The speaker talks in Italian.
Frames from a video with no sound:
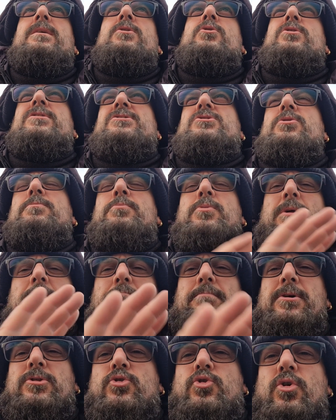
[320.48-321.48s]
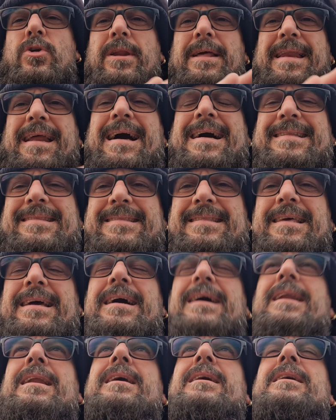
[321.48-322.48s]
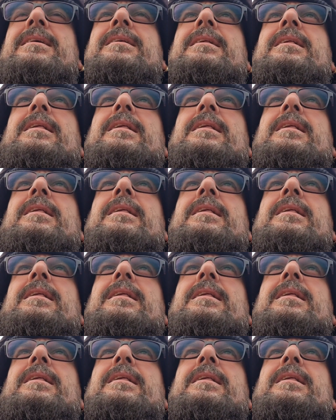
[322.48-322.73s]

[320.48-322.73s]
Io che sono pure un po' intollerante al,